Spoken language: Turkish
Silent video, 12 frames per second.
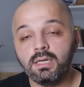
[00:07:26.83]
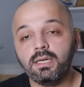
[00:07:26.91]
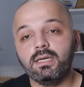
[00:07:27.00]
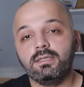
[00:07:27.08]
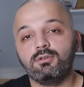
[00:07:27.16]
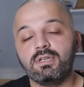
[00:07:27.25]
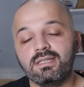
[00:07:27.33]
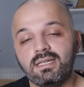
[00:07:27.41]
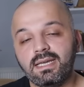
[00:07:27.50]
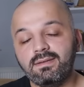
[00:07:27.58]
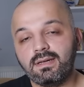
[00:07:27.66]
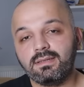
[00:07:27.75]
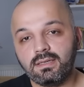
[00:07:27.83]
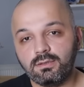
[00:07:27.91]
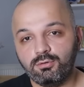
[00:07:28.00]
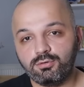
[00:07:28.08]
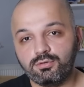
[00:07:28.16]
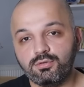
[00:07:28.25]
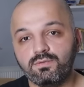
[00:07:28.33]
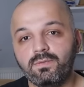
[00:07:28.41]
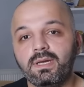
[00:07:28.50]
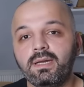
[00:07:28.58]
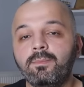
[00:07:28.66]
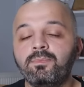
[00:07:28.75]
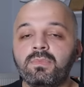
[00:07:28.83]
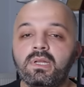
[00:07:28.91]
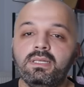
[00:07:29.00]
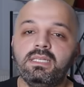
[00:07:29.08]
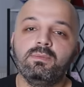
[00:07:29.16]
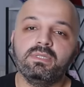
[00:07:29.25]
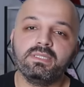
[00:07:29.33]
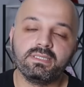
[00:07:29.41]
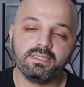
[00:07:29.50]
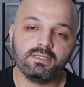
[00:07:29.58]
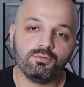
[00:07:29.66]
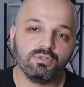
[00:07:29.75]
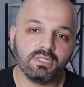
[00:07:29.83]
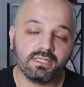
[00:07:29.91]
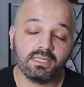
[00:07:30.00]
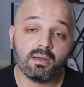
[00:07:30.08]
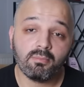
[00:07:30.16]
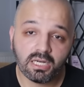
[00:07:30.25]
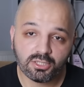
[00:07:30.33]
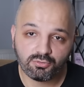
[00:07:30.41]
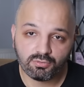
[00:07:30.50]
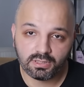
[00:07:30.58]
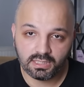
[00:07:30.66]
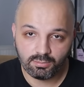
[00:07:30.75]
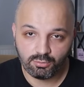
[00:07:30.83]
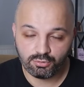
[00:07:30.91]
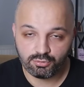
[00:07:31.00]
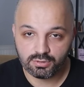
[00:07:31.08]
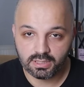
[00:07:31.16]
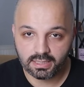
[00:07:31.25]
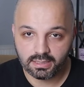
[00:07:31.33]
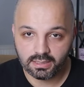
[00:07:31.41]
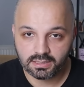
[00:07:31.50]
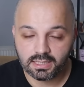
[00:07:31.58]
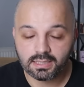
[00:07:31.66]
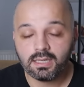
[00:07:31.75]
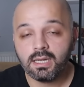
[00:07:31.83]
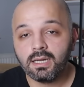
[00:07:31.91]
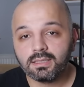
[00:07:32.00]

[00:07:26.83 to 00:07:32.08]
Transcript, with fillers: E, noterden evraklar alıyorsunuz ve Gibin sitesi üzerinden başvuruları yapıyorsunuz arkadaşlar.